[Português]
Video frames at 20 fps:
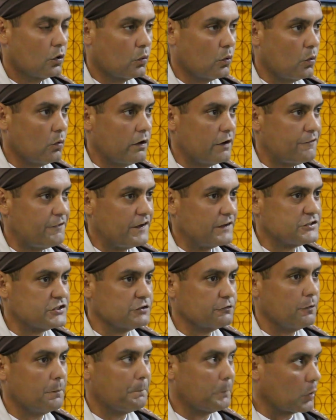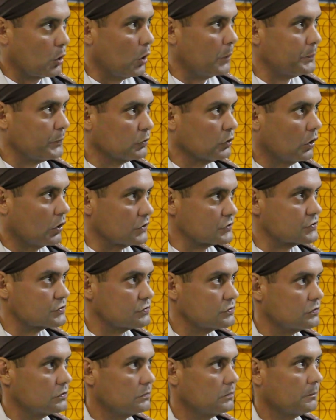com um efetivo próprio
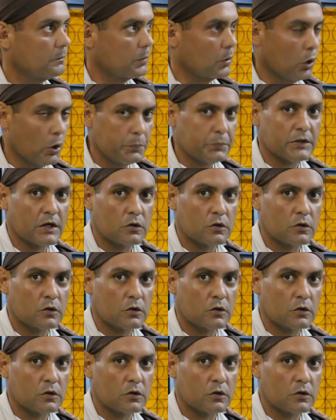nosso, próprio